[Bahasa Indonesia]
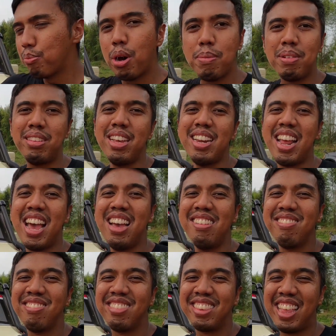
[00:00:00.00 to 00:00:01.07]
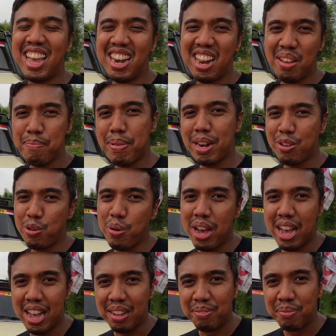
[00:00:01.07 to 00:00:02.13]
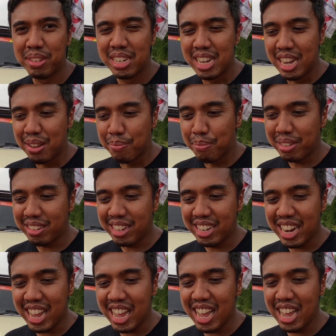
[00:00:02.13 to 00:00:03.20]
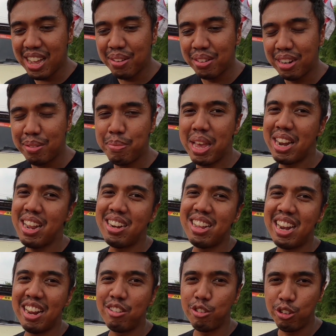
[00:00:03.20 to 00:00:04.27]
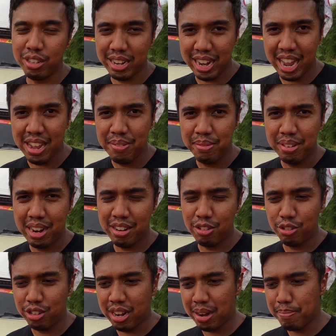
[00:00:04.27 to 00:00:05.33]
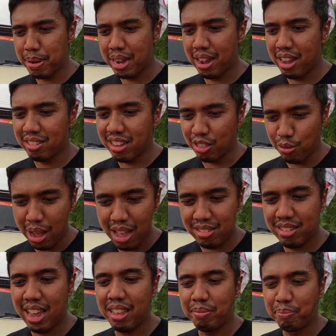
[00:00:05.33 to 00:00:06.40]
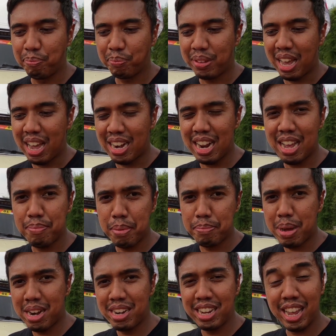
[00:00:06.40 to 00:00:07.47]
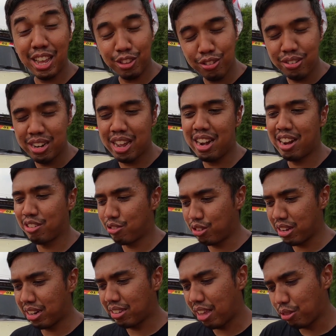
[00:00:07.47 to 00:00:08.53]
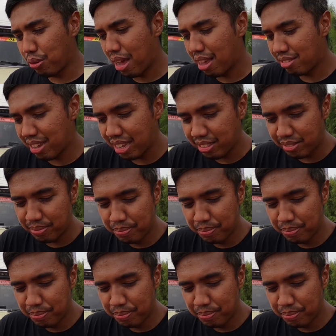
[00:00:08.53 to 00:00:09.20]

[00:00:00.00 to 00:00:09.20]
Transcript: Buat mesinnya TD 42. Mesinnya lebih enak di Land Cruiser ya. Land Cruiser yang pakai 1 HZ karena pembandingnya itu dengan Land Cruiser 1 HZ